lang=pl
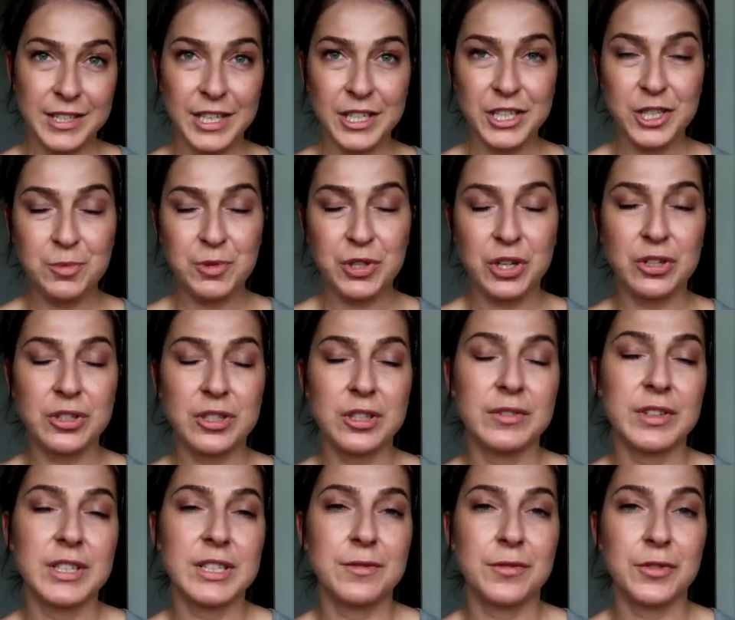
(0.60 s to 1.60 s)
Cześć, a dziś przychodzę
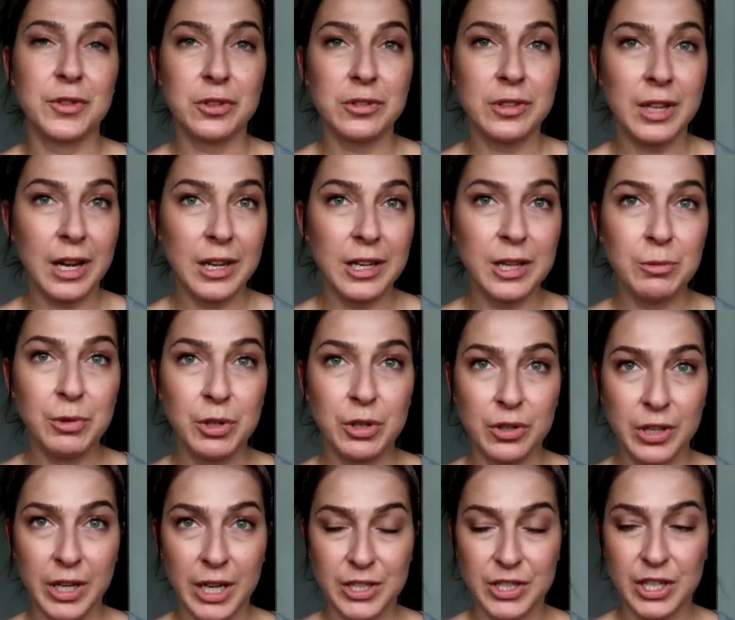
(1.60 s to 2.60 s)
do Was w totalnym
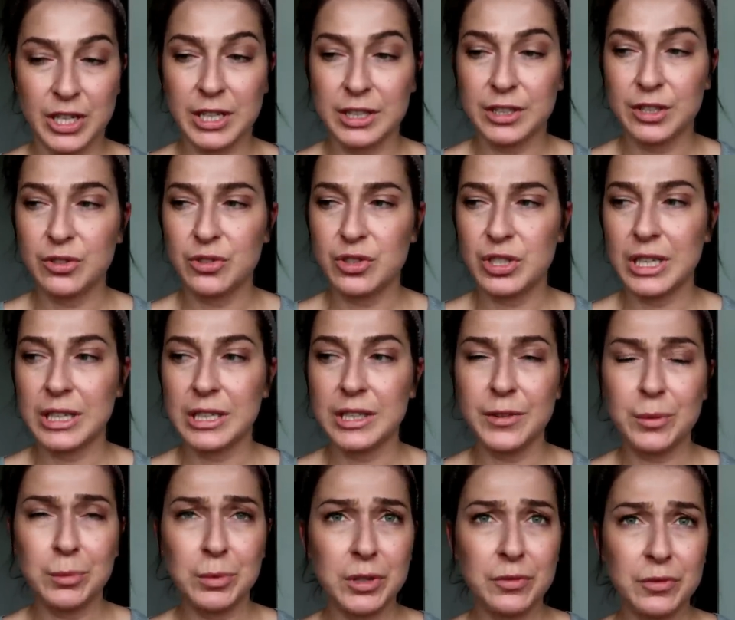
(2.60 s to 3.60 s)
nieogarze, dlatego że
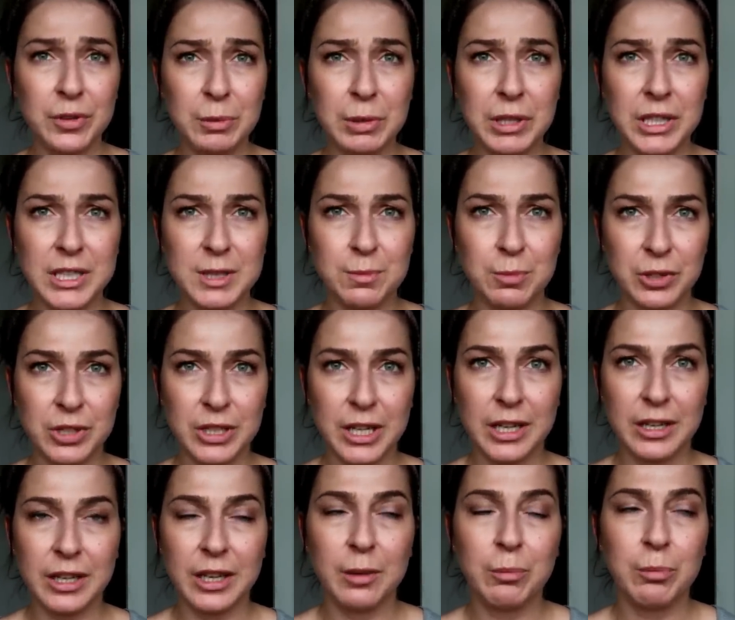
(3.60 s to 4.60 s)
nagrywam ten filmik na
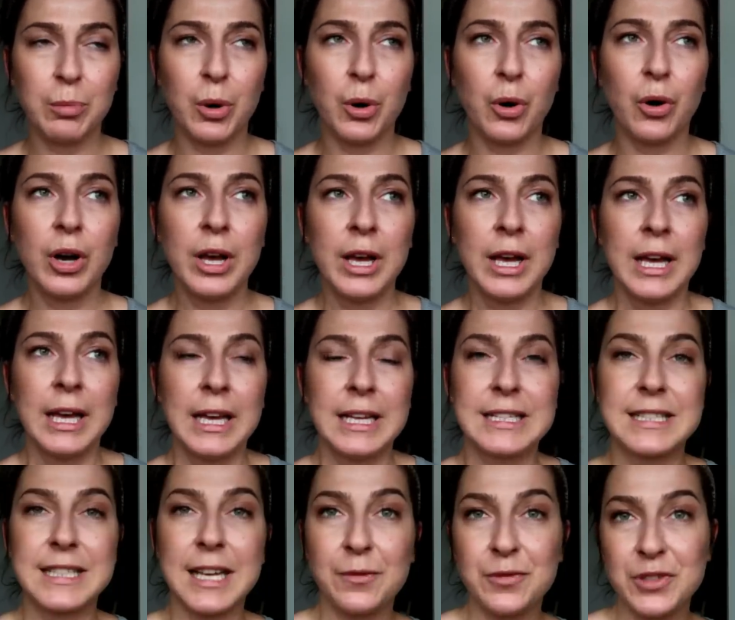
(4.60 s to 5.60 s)
spontanie, bo
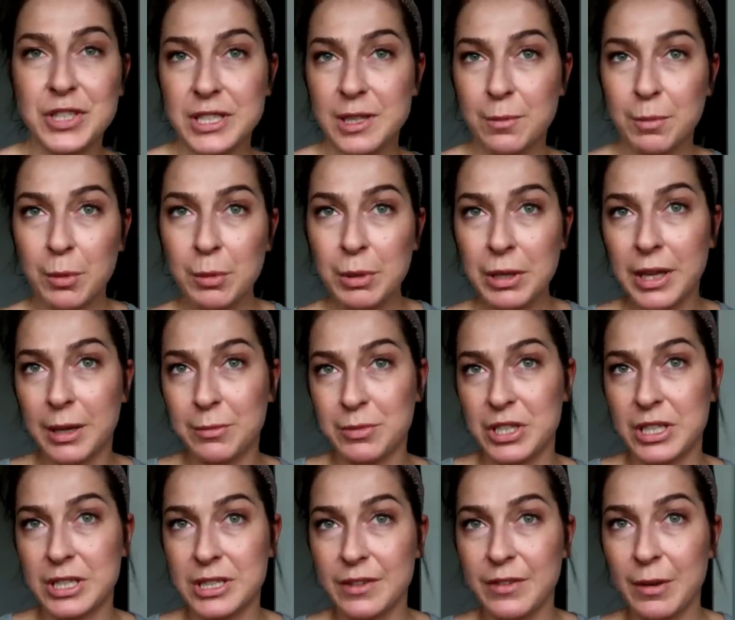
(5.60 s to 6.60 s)
zawsze zapominam,
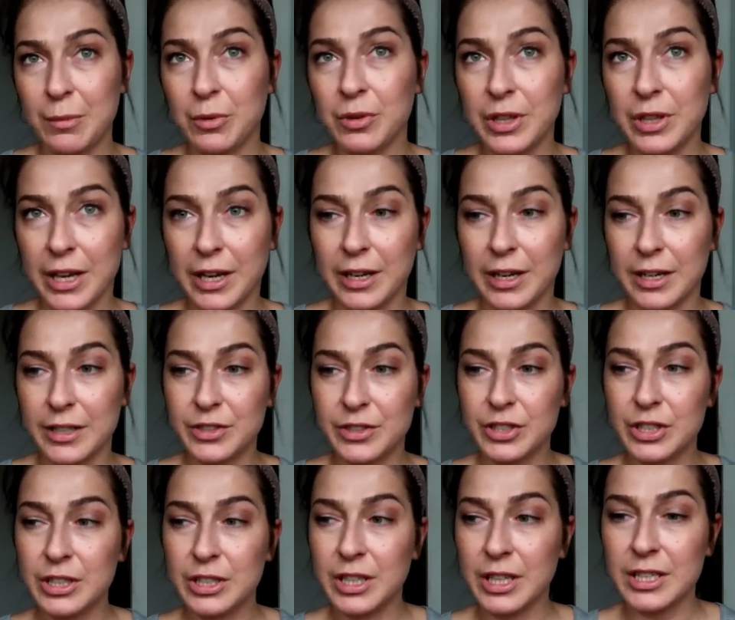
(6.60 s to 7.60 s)
że chcę Wam go
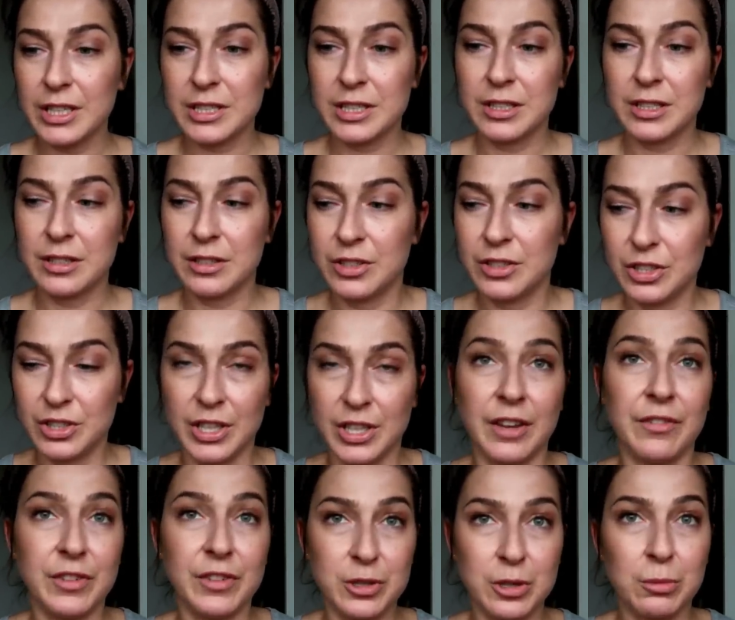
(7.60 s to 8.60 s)
nagrać i teraz
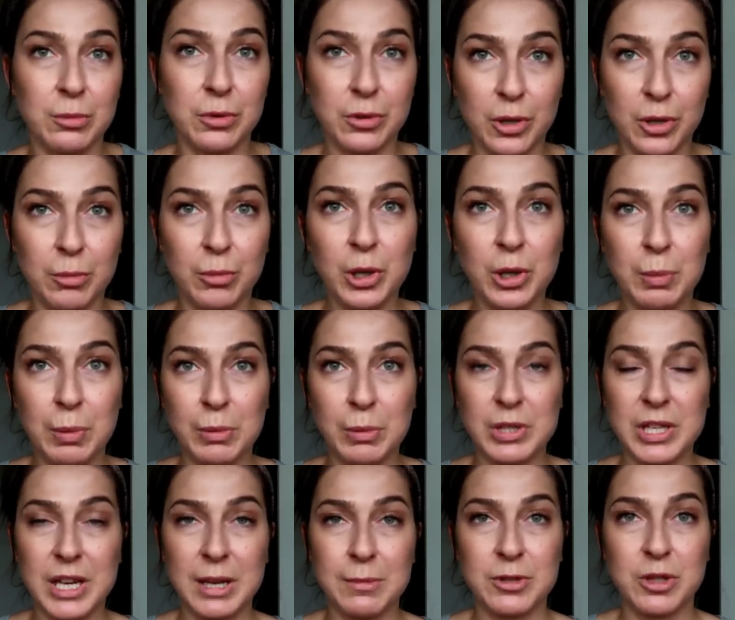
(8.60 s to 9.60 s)
dzisiaj weszłam do domu i
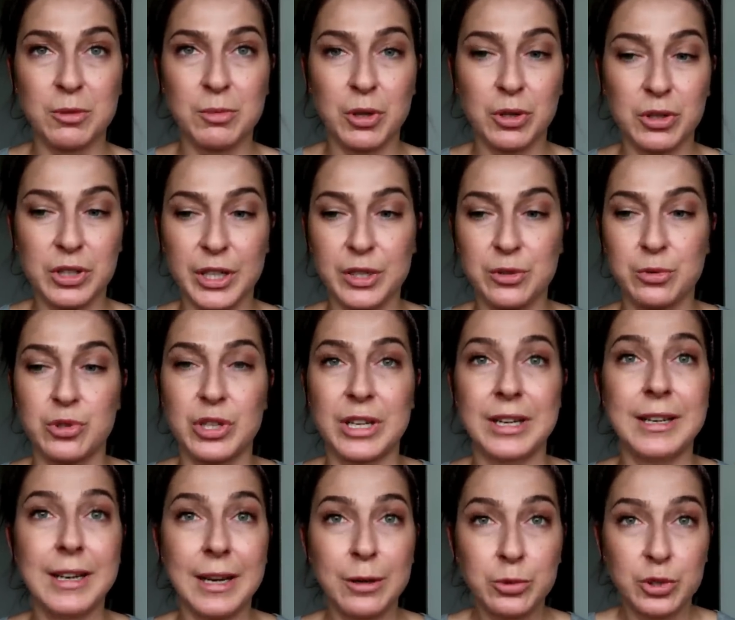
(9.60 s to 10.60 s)
pomyślałam sobie od razu,
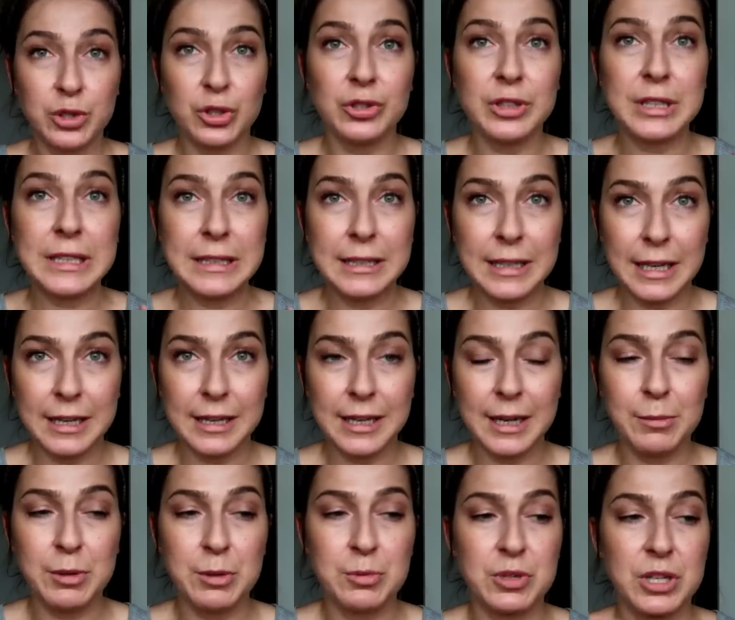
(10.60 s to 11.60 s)
że na, usiądę,
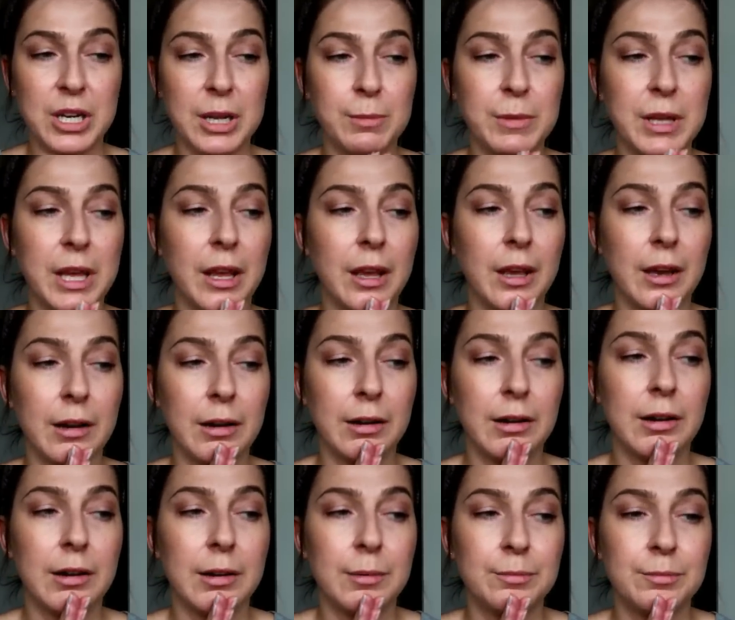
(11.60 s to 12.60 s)
nagram i przynajmniej
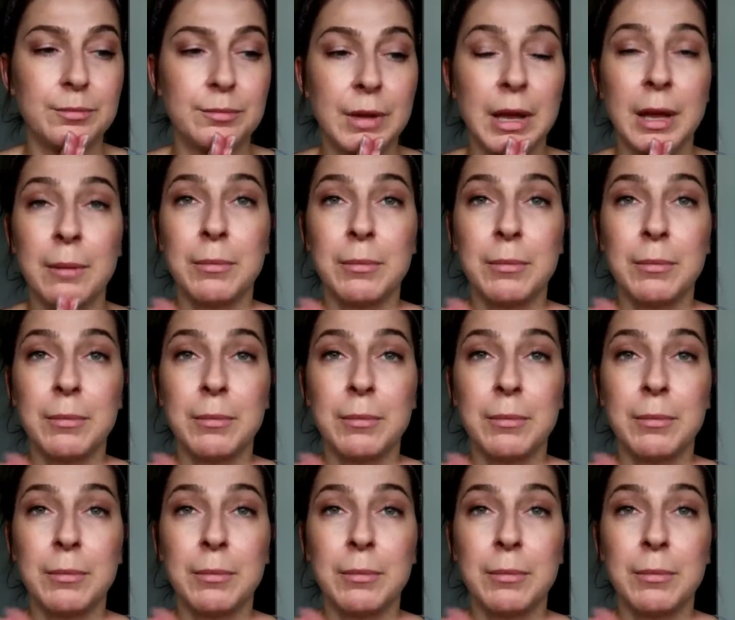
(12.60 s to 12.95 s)
um,